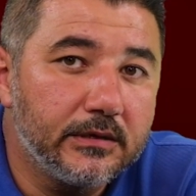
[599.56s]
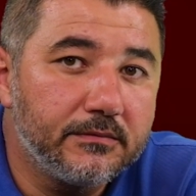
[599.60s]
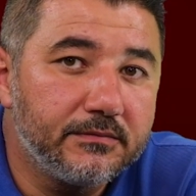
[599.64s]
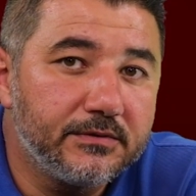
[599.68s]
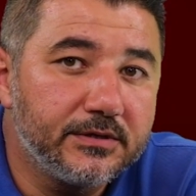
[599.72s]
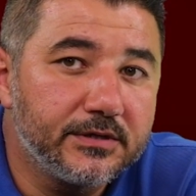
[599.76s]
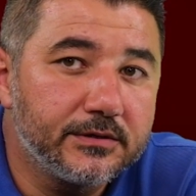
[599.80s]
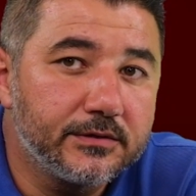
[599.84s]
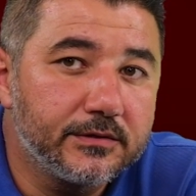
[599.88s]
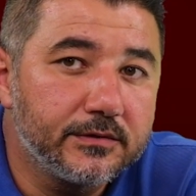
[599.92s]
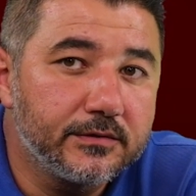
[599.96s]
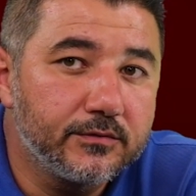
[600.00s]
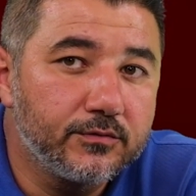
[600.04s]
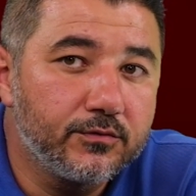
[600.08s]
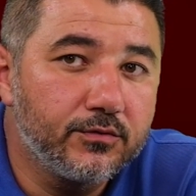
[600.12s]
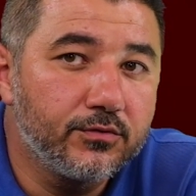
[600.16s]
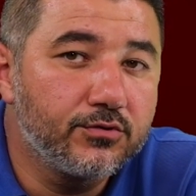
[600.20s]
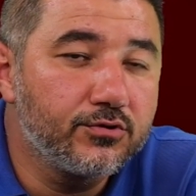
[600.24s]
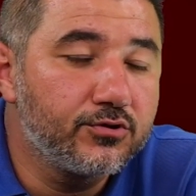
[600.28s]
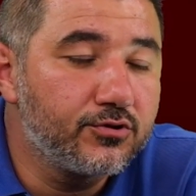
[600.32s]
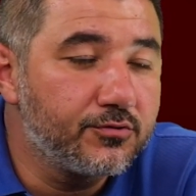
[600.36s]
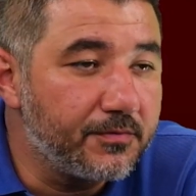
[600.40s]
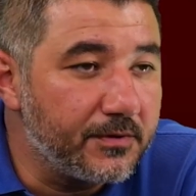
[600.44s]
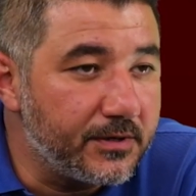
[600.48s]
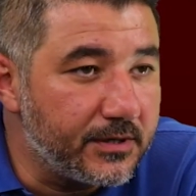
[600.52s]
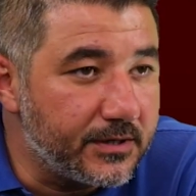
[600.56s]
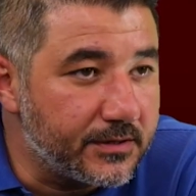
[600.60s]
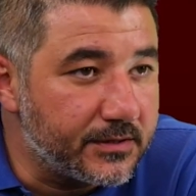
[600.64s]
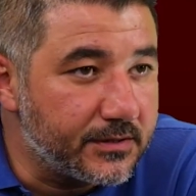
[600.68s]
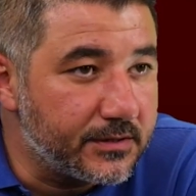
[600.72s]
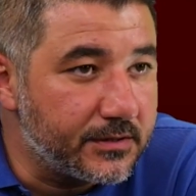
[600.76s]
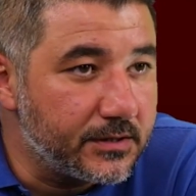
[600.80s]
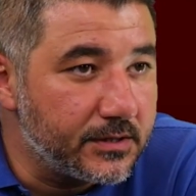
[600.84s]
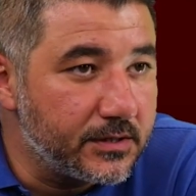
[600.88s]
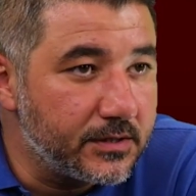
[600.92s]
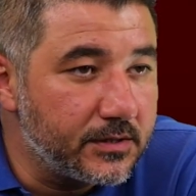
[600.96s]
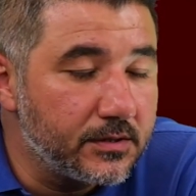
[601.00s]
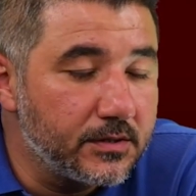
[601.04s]
bir görüş
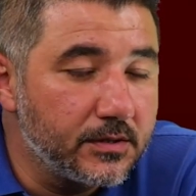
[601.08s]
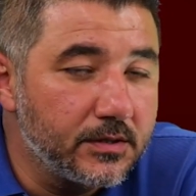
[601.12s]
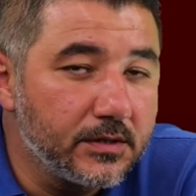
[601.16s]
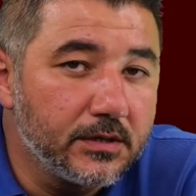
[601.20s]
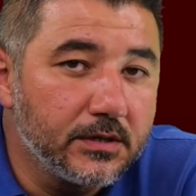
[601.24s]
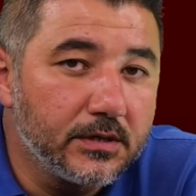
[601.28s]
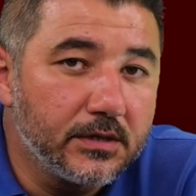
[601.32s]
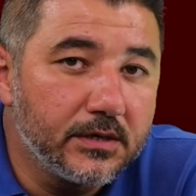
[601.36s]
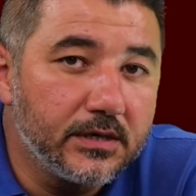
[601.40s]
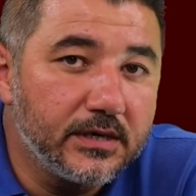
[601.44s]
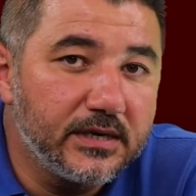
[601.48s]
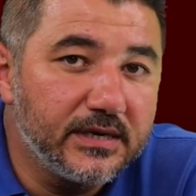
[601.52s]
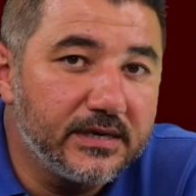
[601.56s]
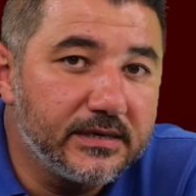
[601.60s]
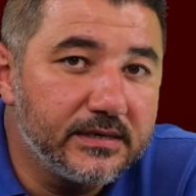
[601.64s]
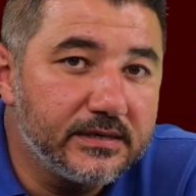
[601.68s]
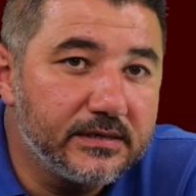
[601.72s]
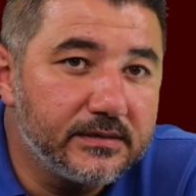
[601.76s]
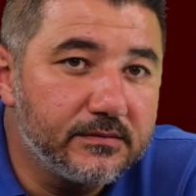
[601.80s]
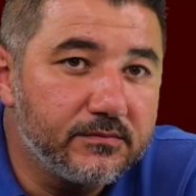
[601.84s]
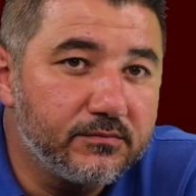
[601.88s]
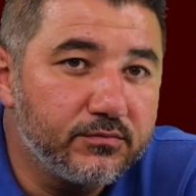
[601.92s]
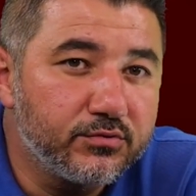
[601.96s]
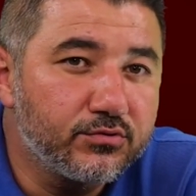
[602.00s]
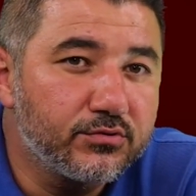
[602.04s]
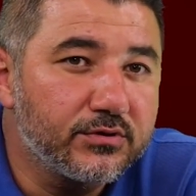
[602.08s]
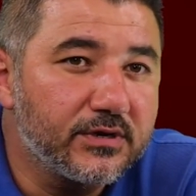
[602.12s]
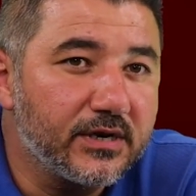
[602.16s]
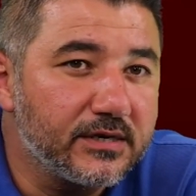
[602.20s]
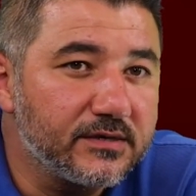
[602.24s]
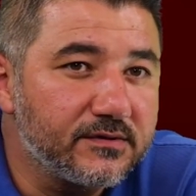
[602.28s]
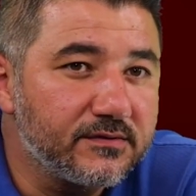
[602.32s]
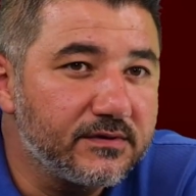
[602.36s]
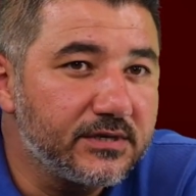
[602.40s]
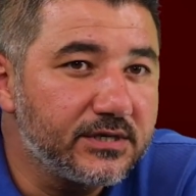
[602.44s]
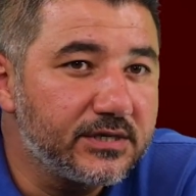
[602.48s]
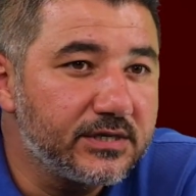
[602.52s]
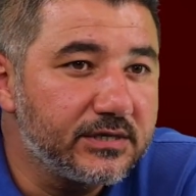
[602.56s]
belirtti. Ee, bu
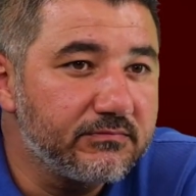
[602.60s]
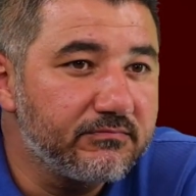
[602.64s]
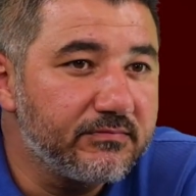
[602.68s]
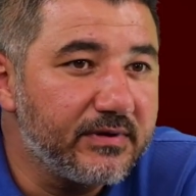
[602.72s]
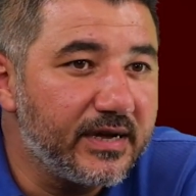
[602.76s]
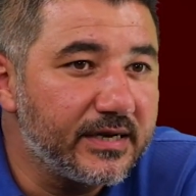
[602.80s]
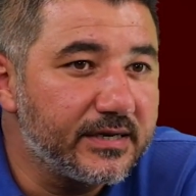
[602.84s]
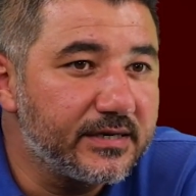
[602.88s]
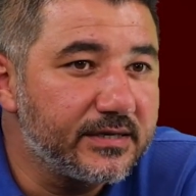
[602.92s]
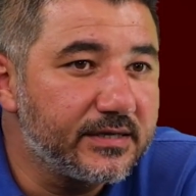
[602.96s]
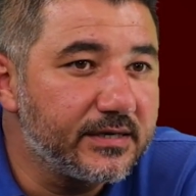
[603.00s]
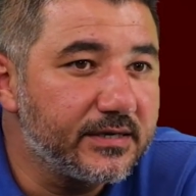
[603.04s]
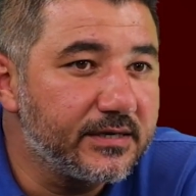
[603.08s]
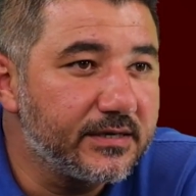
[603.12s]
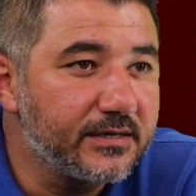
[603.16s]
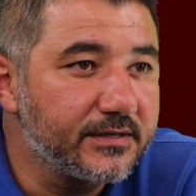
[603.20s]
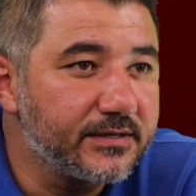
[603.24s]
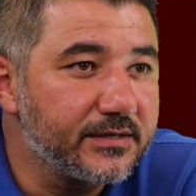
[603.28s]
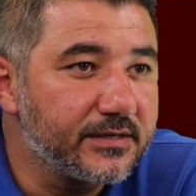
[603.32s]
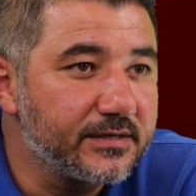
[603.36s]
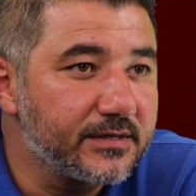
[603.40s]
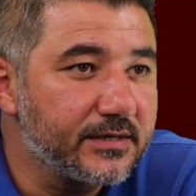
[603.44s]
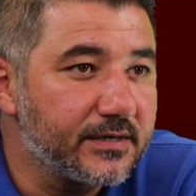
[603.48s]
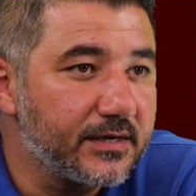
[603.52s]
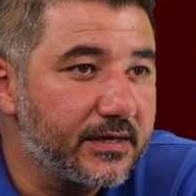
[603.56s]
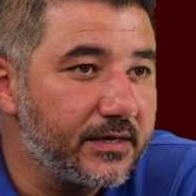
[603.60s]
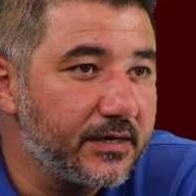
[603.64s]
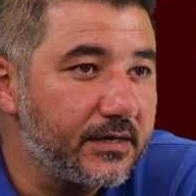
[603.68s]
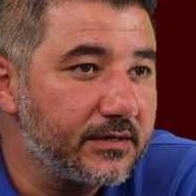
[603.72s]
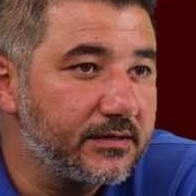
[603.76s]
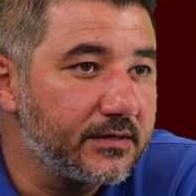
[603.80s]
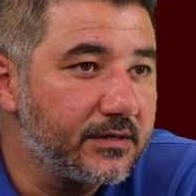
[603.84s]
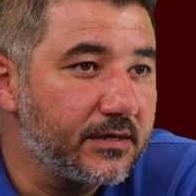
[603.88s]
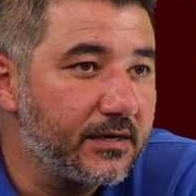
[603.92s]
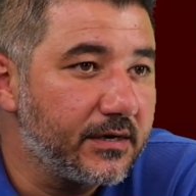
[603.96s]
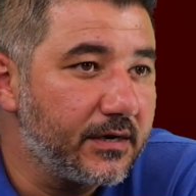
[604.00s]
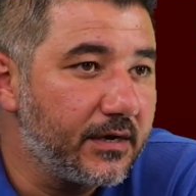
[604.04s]
transfer için belki de Galatasaray adına